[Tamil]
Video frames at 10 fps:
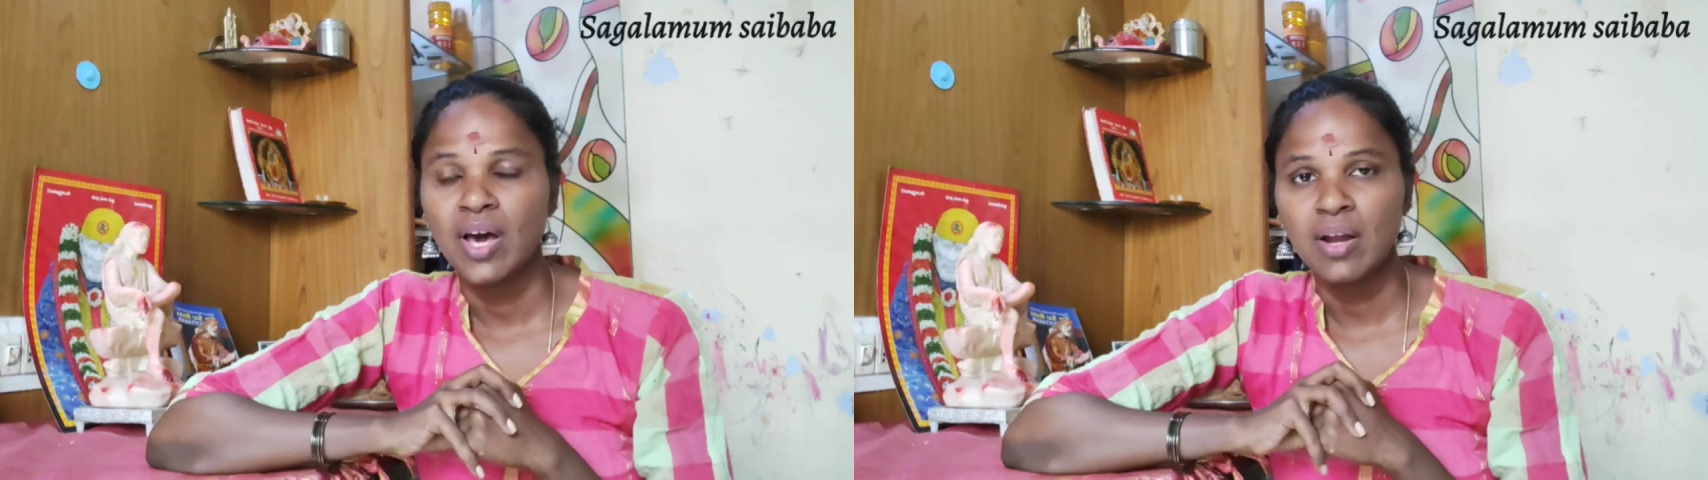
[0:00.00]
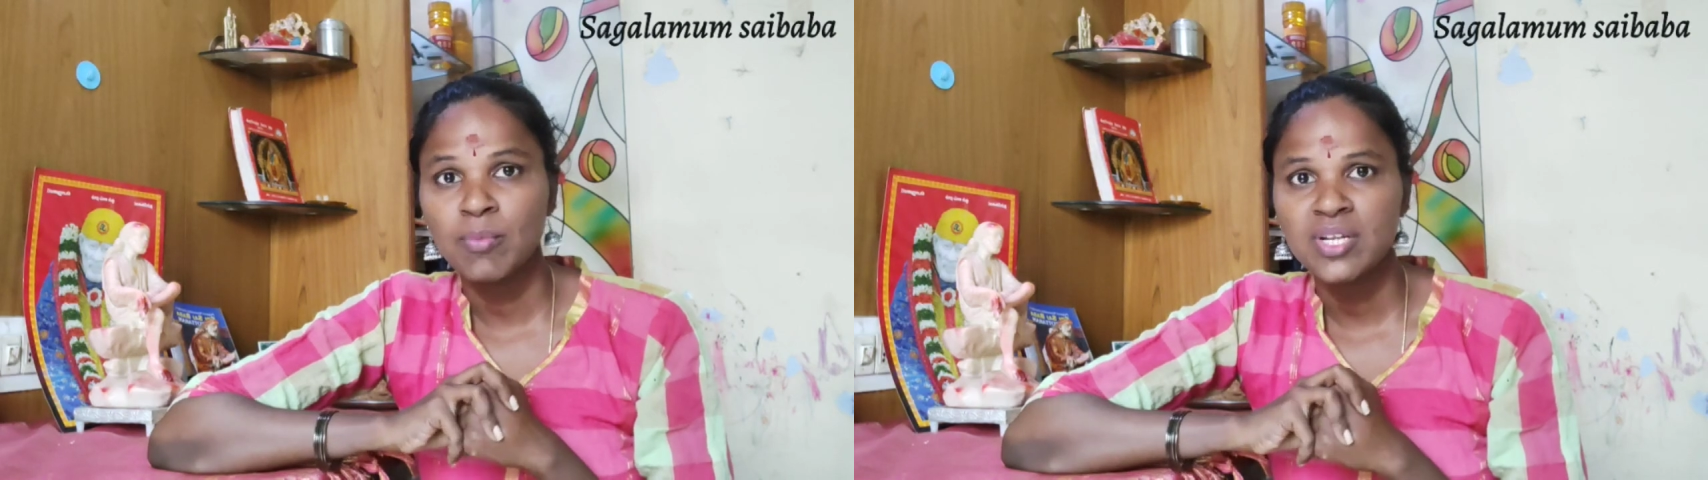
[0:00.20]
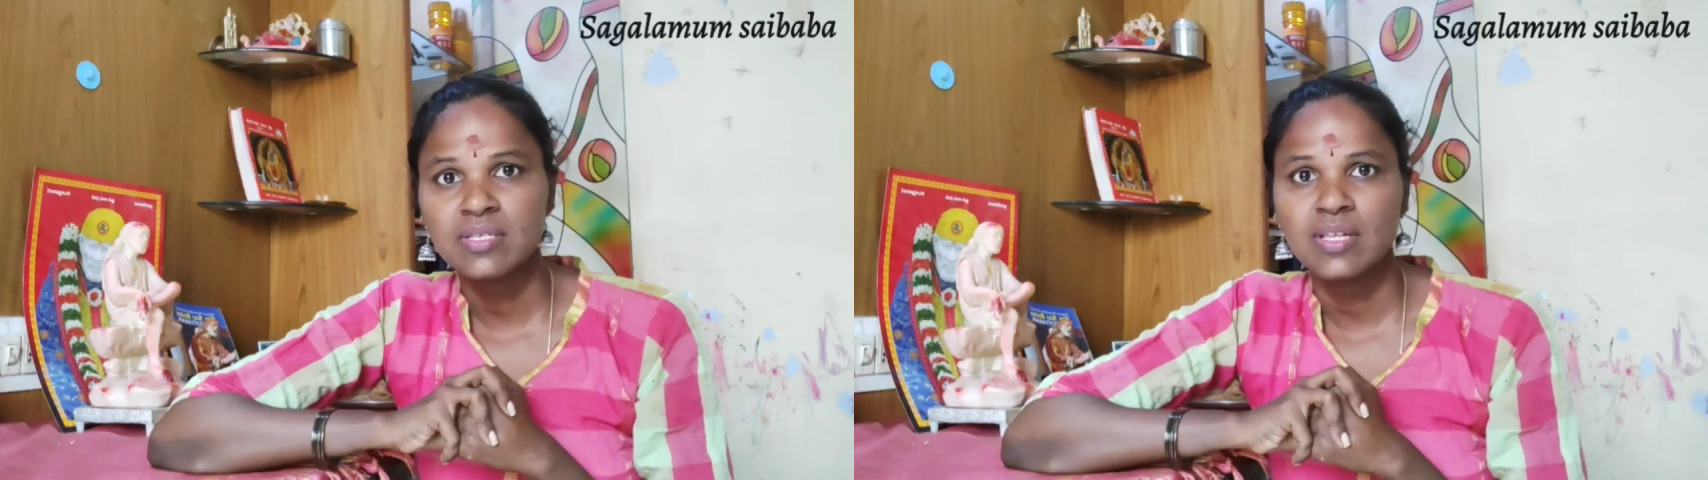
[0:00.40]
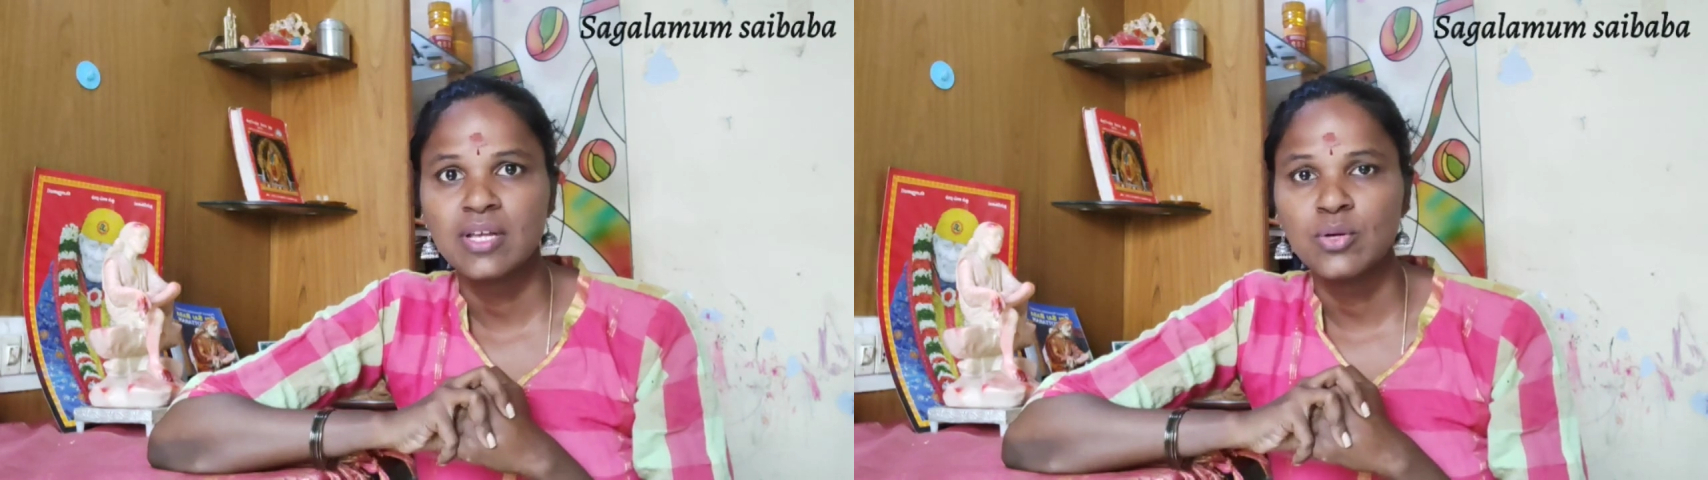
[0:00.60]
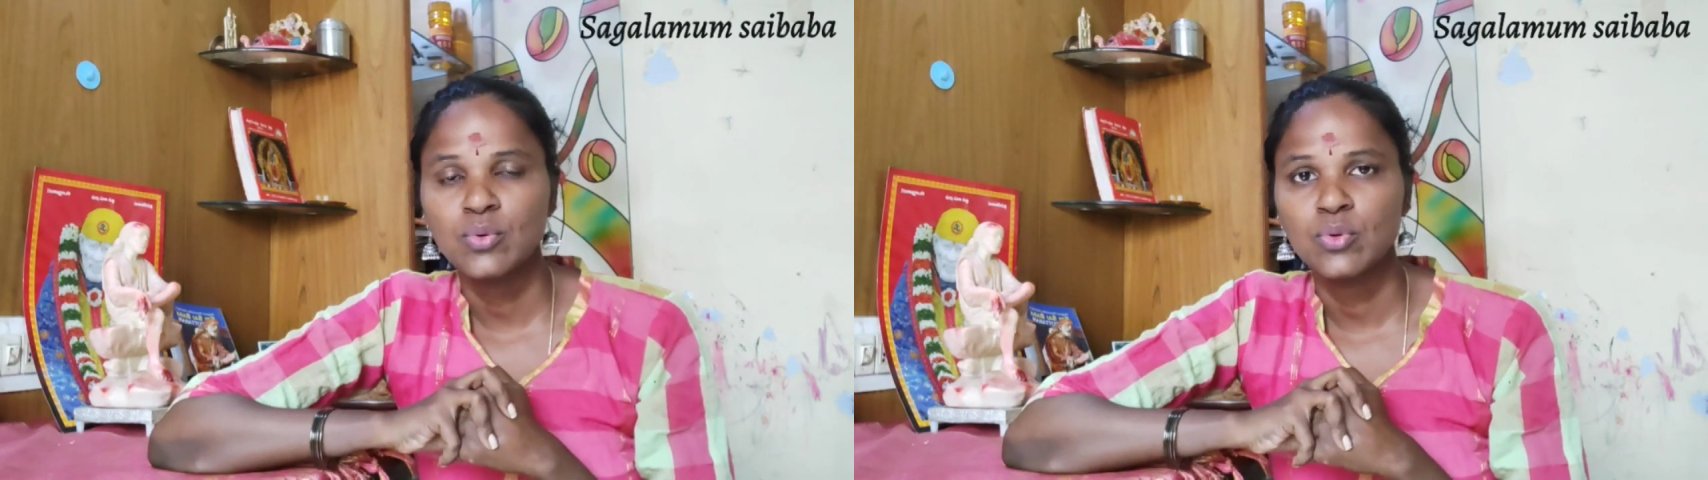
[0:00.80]
அரமனசா
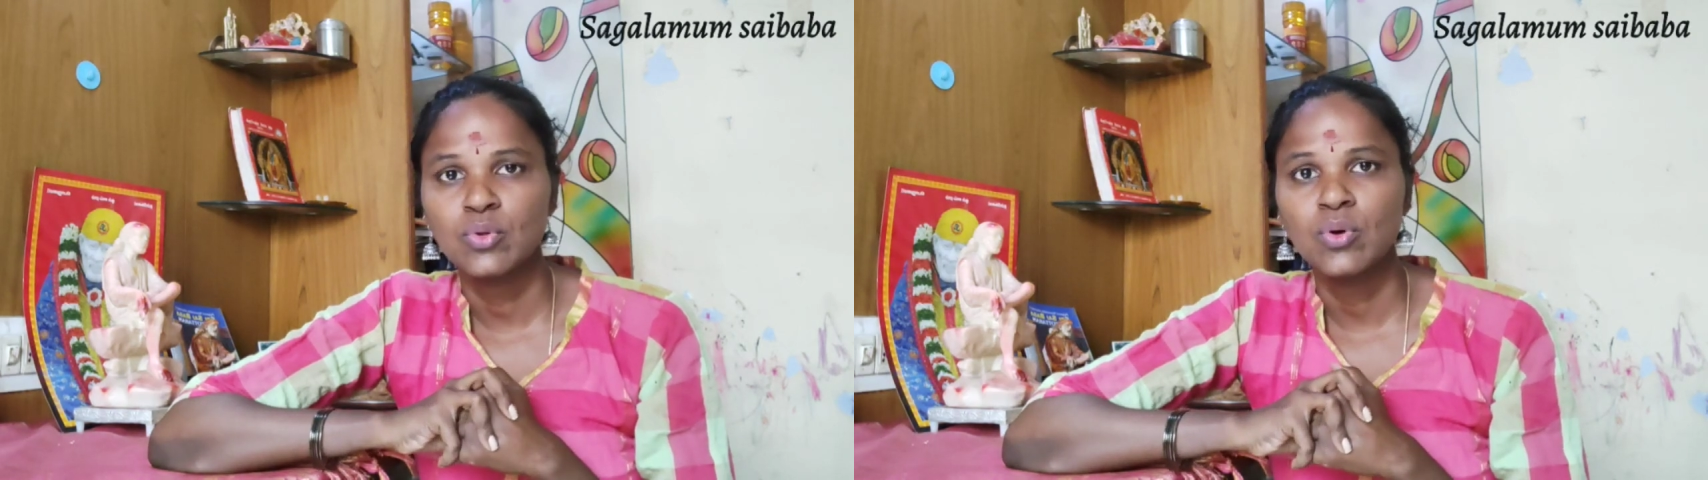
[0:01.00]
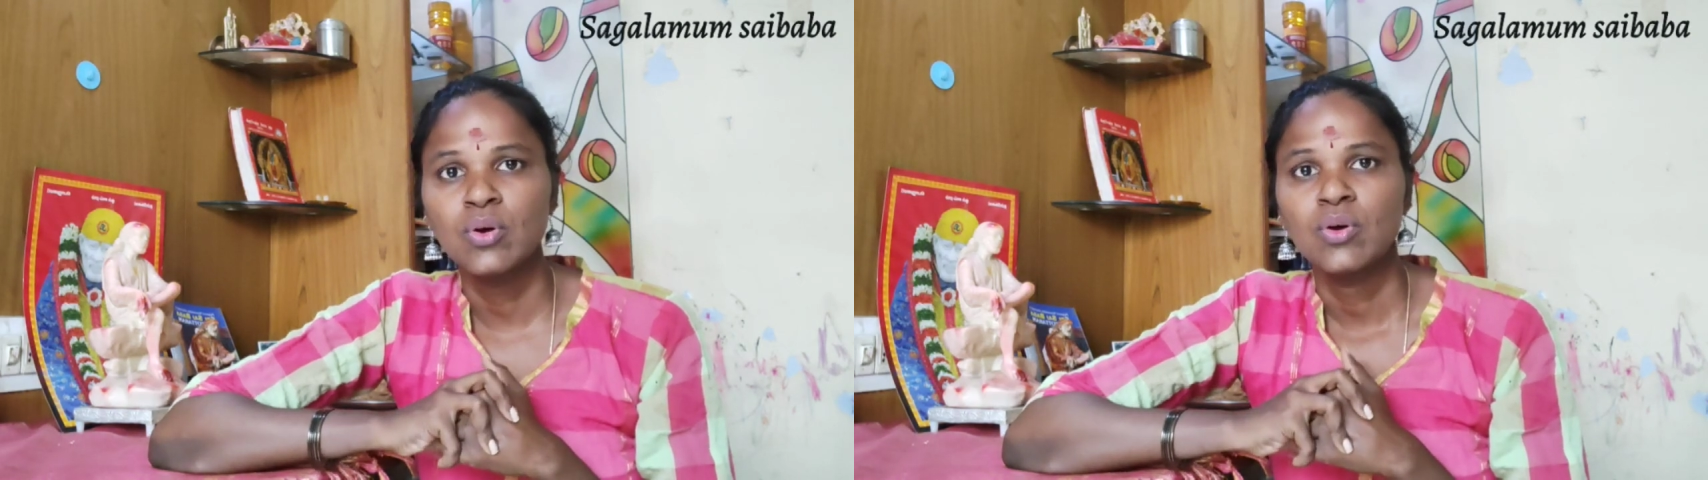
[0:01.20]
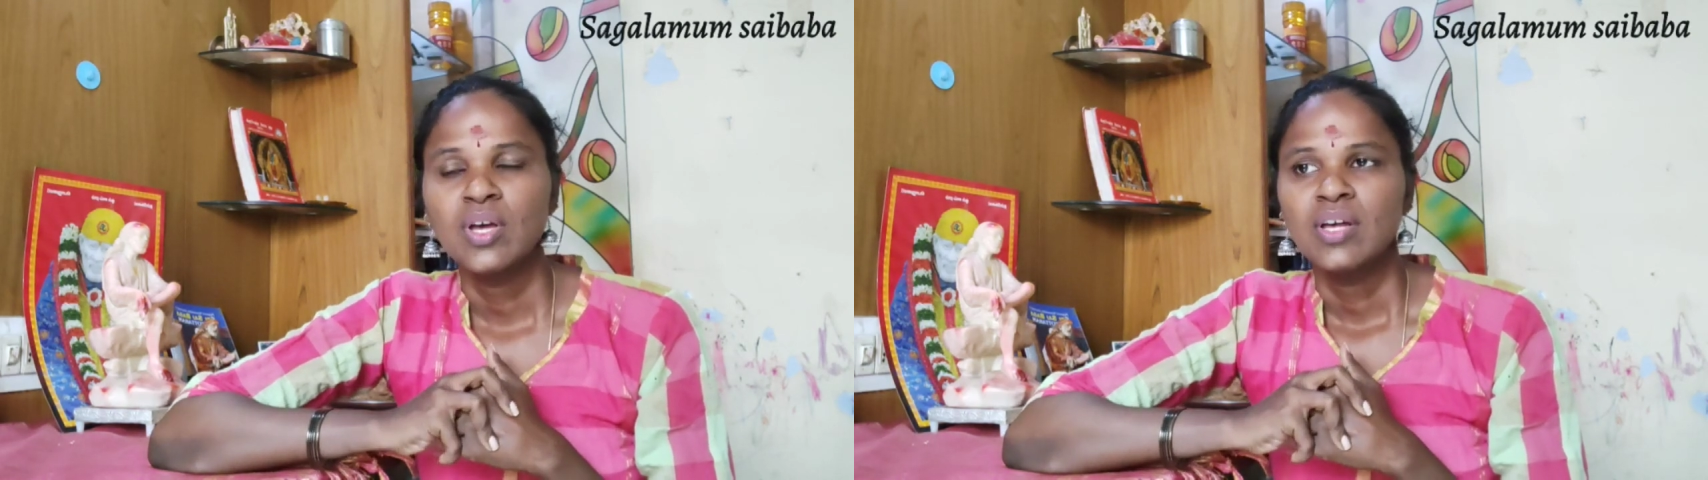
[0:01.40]
தானே கொடுத்தோம்